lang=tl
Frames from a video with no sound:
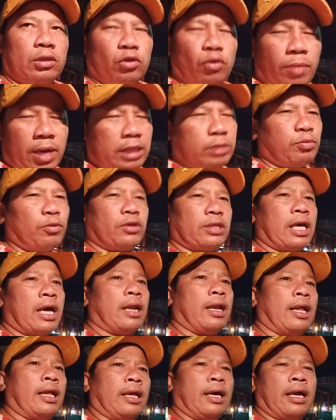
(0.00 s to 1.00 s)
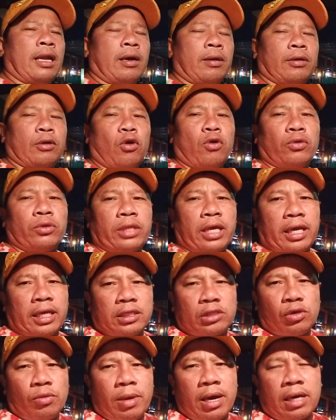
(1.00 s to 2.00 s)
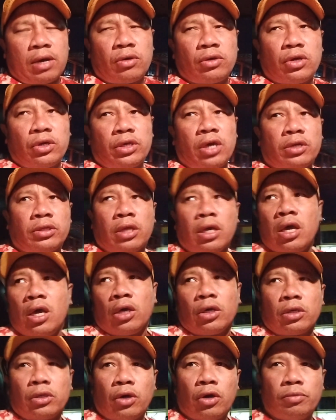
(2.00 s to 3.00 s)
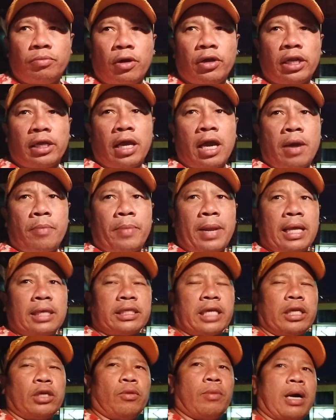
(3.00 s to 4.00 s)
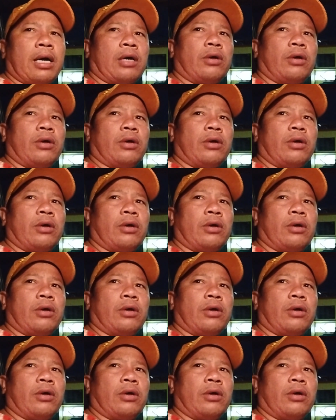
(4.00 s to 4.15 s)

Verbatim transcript: tumas po talaga ng konti so mga kondo yun good morning nga pala sa inyo mga